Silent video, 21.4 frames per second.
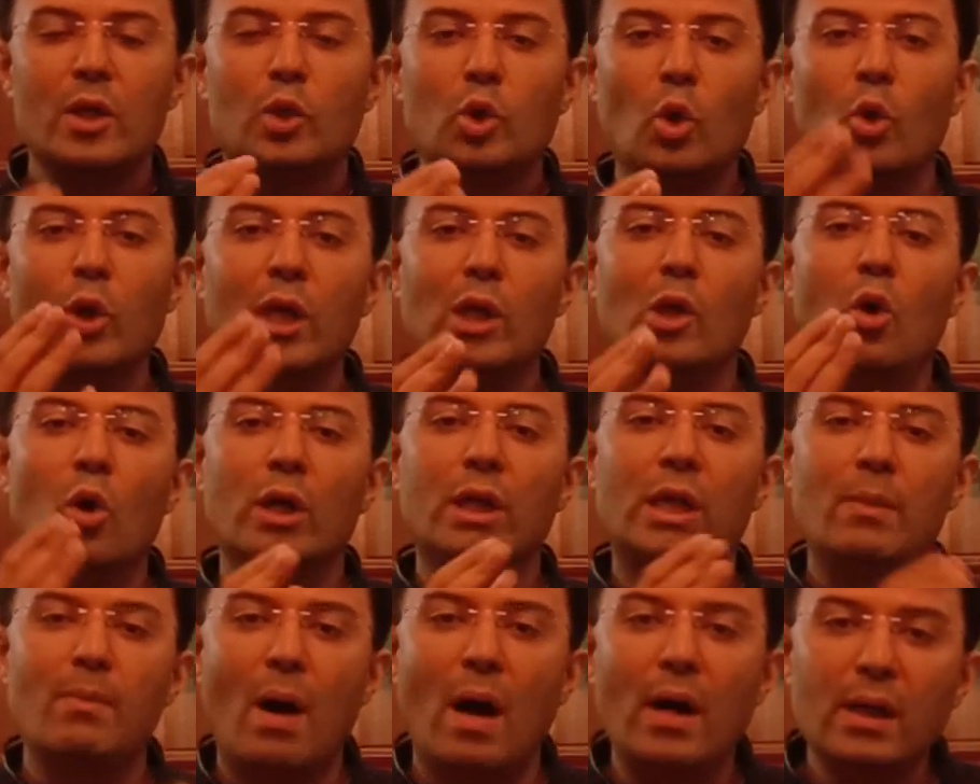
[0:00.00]
तो ही लोग
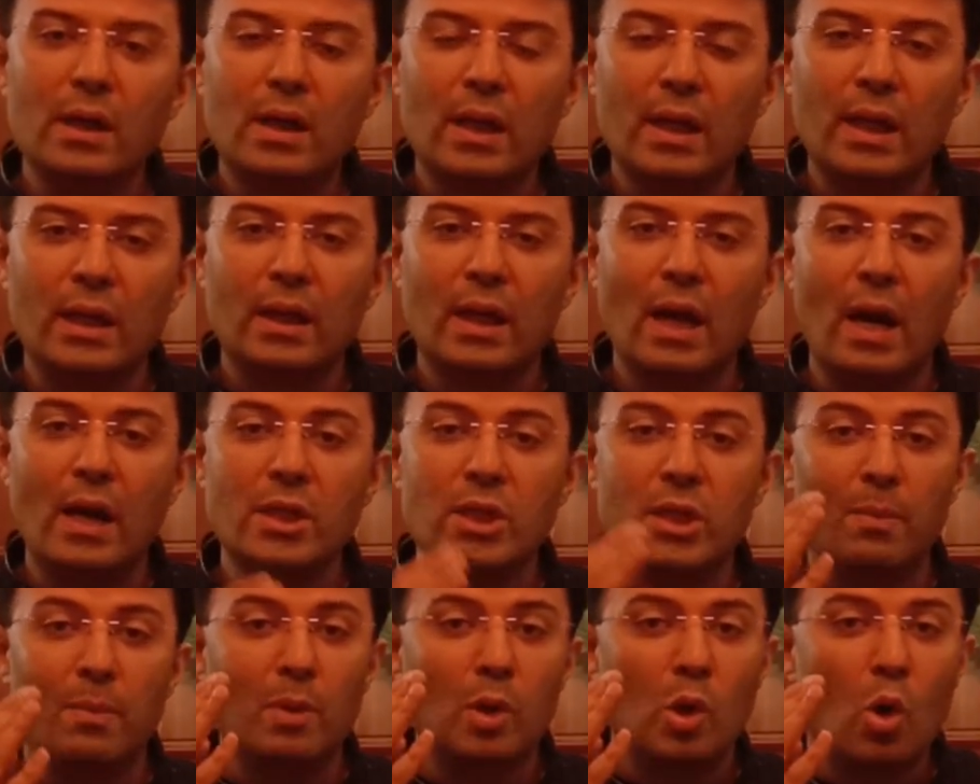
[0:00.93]
डिमांड करेंगे एंड
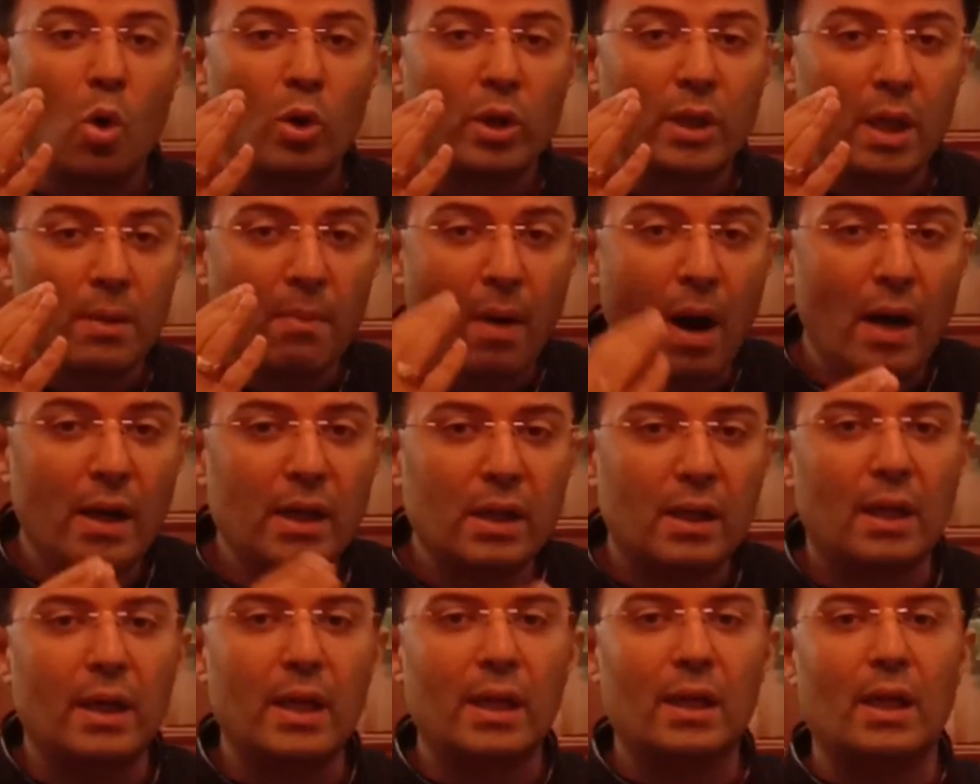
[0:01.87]
जब लोग डिमांड
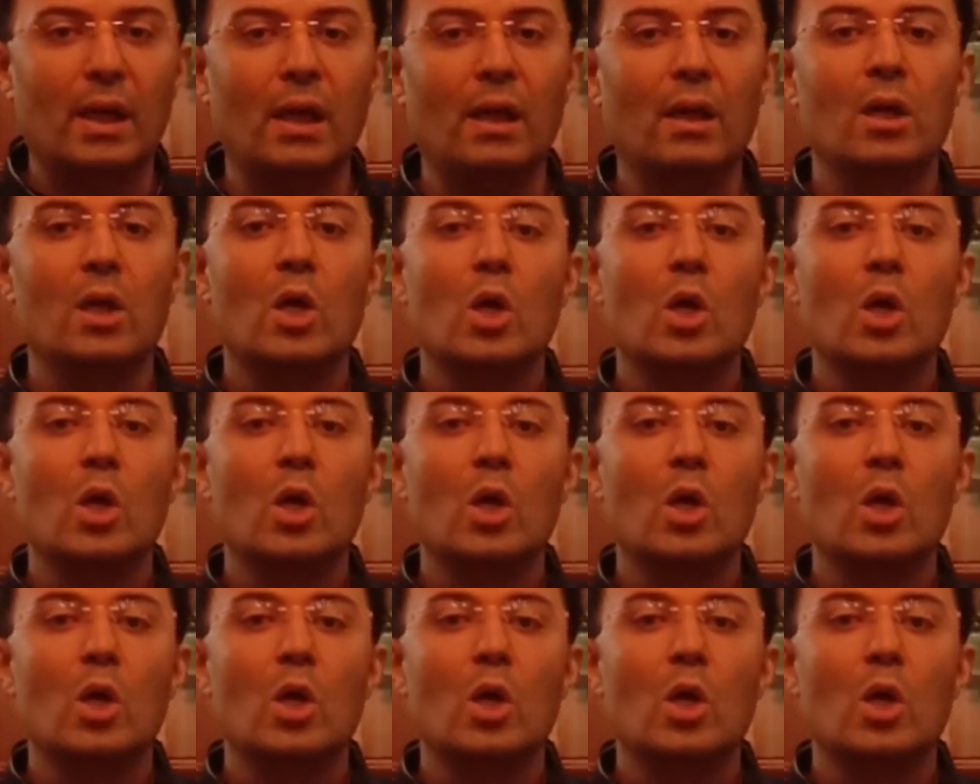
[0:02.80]
करेंगे